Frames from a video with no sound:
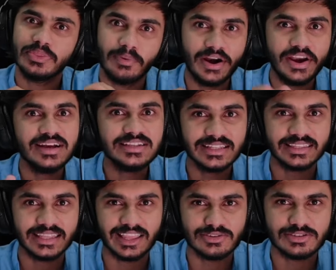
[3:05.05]
बढ़िया
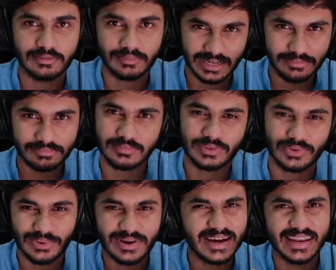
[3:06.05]
चलता था उसमें मतलब
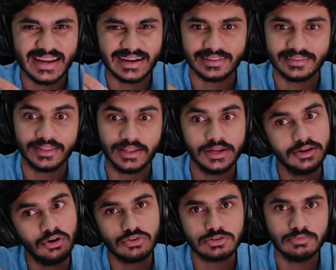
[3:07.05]
थोड़ा लेक करता था लेकिन
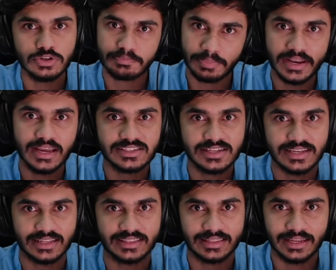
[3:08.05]
हाँ उसमें बढ़िया चल
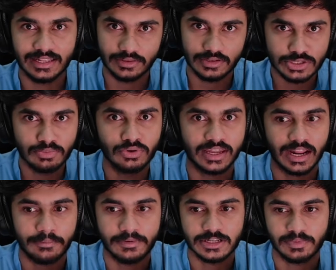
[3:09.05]
जाता था स्मूथ
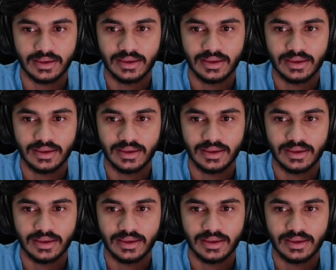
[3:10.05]
ग्राफिक्स पे